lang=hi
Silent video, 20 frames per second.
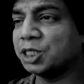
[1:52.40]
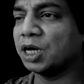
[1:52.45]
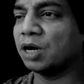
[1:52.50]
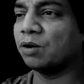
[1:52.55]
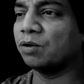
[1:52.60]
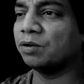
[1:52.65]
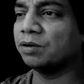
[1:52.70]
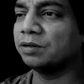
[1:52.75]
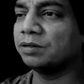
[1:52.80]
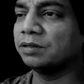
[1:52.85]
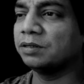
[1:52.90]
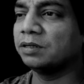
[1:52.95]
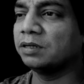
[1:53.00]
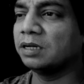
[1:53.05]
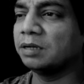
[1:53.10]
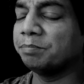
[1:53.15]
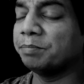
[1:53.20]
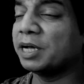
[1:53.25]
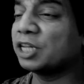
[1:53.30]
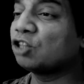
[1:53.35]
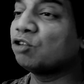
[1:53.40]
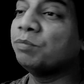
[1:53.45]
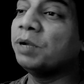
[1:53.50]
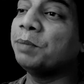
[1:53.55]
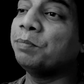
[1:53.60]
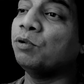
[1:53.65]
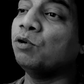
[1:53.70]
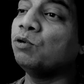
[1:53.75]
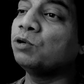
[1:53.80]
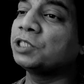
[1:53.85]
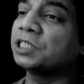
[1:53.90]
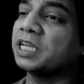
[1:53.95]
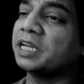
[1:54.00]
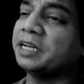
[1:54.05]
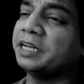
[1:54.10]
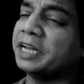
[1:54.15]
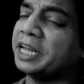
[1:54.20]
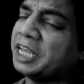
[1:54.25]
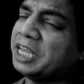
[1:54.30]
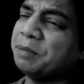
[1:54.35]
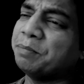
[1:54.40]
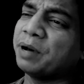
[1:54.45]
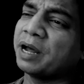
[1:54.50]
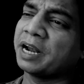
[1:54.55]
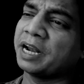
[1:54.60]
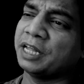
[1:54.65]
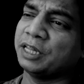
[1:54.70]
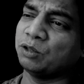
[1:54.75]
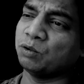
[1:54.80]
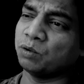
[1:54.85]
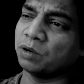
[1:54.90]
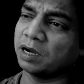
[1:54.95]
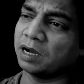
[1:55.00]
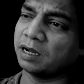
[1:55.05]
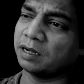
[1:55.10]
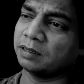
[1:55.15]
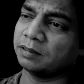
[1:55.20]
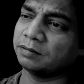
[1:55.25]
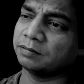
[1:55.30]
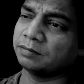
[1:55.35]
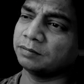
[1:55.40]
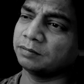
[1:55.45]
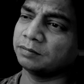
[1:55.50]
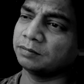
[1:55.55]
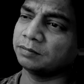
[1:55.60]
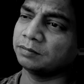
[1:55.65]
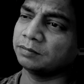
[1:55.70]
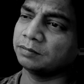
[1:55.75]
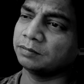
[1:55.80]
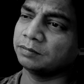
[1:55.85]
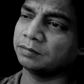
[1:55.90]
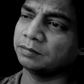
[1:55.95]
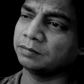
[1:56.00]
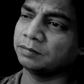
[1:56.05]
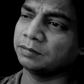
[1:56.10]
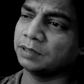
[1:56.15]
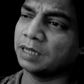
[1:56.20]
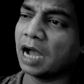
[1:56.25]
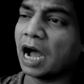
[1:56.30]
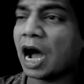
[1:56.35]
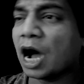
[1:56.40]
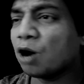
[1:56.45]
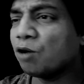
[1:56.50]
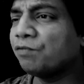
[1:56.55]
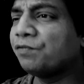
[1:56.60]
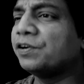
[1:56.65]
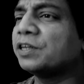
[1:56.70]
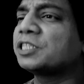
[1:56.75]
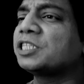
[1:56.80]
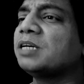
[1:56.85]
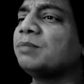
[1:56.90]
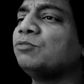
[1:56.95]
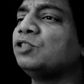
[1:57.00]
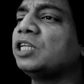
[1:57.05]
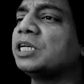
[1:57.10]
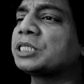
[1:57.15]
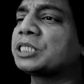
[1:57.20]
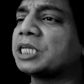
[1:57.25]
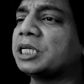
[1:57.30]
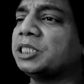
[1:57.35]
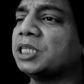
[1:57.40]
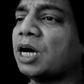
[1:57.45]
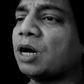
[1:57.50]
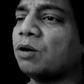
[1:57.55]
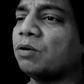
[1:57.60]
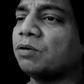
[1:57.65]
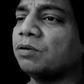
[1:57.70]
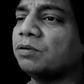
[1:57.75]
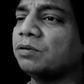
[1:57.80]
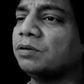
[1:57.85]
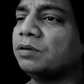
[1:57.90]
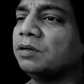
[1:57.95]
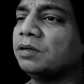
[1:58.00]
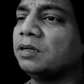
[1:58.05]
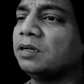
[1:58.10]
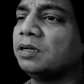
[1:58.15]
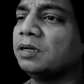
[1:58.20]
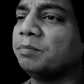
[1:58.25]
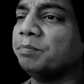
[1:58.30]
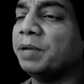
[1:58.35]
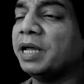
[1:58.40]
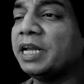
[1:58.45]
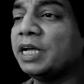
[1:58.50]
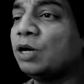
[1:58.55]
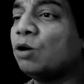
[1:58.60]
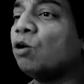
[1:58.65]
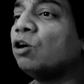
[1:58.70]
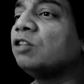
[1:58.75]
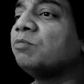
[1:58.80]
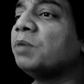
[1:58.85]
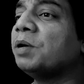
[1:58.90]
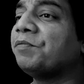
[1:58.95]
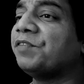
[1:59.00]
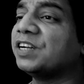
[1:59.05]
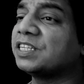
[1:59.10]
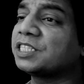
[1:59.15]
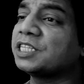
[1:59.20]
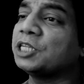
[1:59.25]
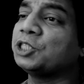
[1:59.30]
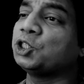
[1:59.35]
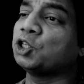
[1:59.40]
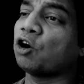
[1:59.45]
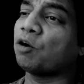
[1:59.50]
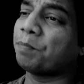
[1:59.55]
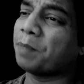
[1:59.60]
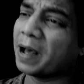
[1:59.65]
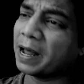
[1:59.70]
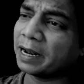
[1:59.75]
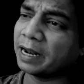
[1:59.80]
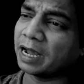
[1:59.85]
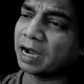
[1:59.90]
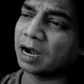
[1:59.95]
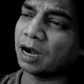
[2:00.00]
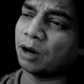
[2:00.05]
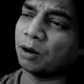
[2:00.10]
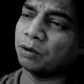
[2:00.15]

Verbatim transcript: आ जाओ मैं तुम्हें भूख से नहीं मरने दूंगा आओ फिर से मुझे सजाओ मेरी गोद में फिर से चौपाल